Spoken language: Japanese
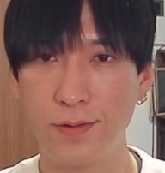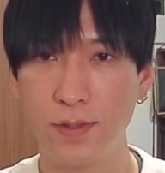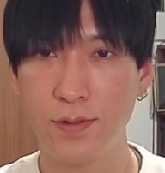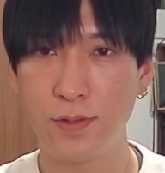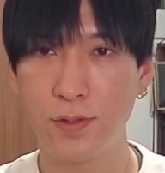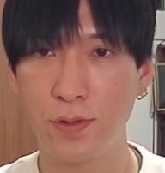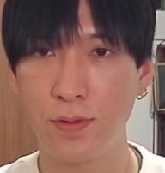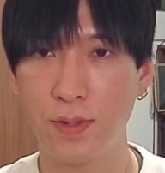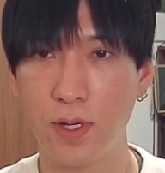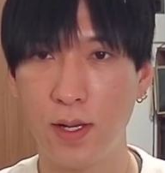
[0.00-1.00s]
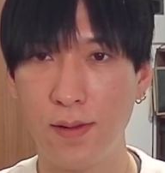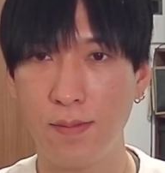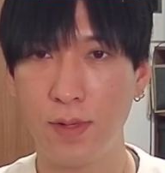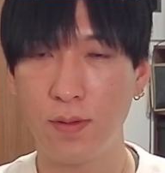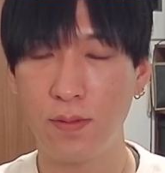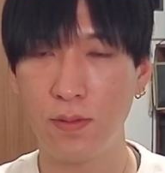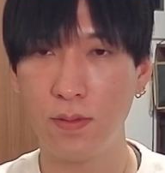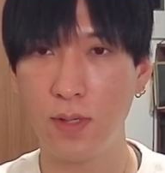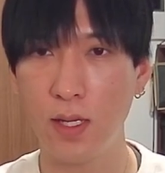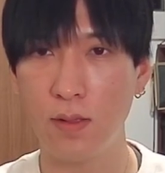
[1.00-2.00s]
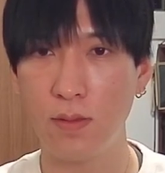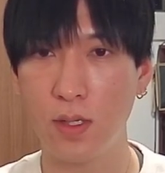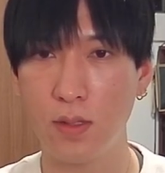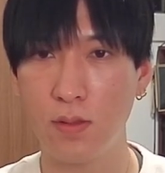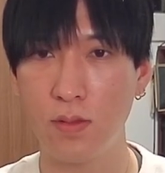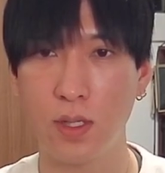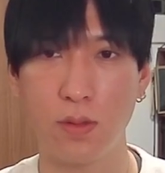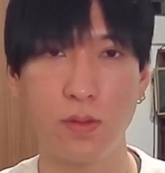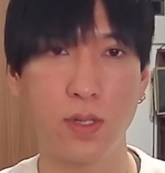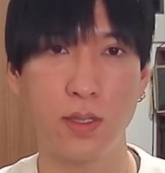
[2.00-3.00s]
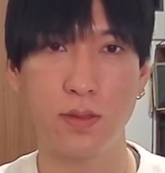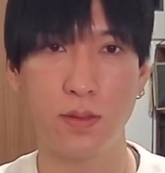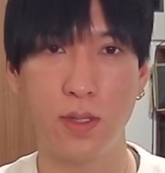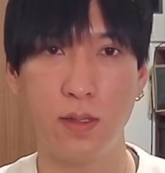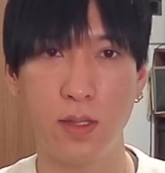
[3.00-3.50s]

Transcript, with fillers: いう状況かな。まあ、ここのライン抜けてくるかどうかですよね。